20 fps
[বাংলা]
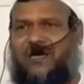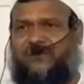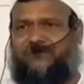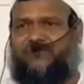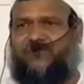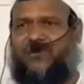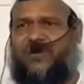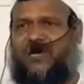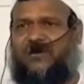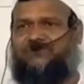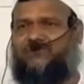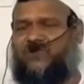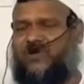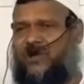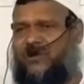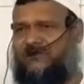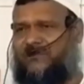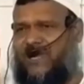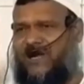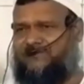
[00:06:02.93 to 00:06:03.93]
আব্দুল আব্দুর
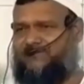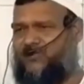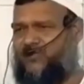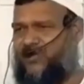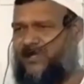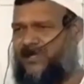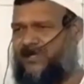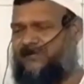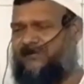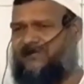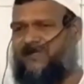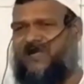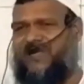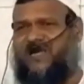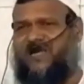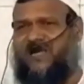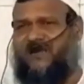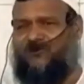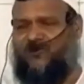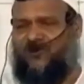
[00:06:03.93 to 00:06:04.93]
রহমান আব্দুর রহিম
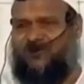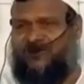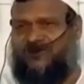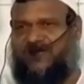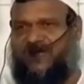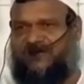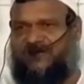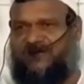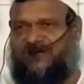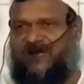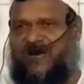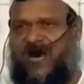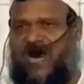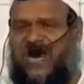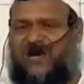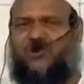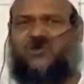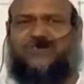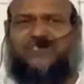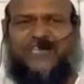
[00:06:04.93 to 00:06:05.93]
এবং জাতির
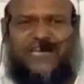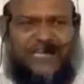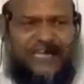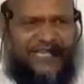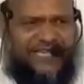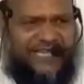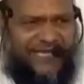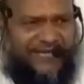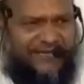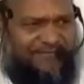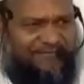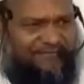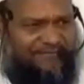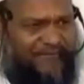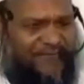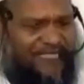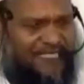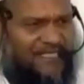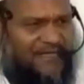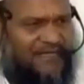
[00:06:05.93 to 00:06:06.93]
আরও ছেলেকে
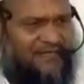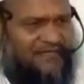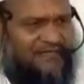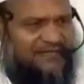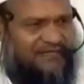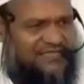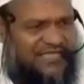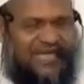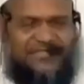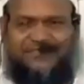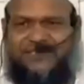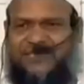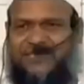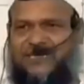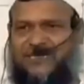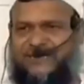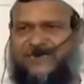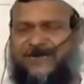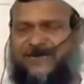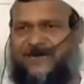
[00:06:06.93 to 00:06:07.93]
জাতির
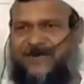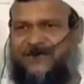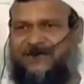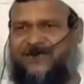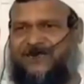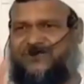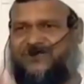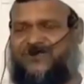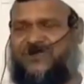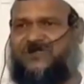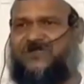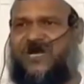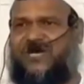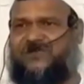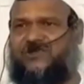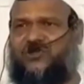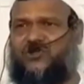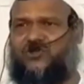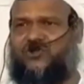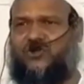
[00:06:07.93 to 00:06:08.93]
কাছে রেখে যাচ্ছি
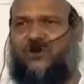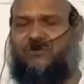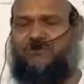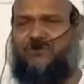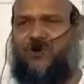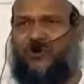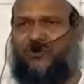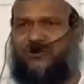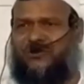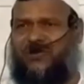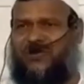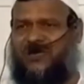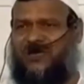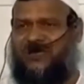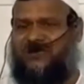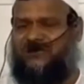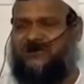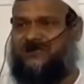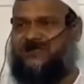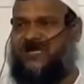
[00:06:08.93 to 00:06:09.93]
জাতীয় সম্ভব
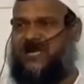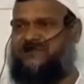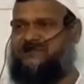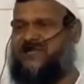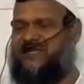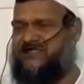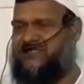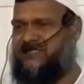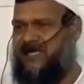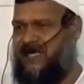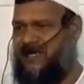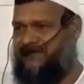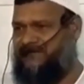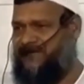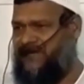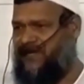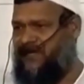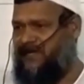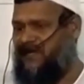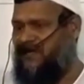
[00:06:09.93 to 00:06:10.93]
জামিয়া
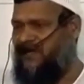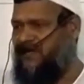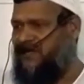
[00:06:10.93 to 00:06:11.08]
সালাফিয়া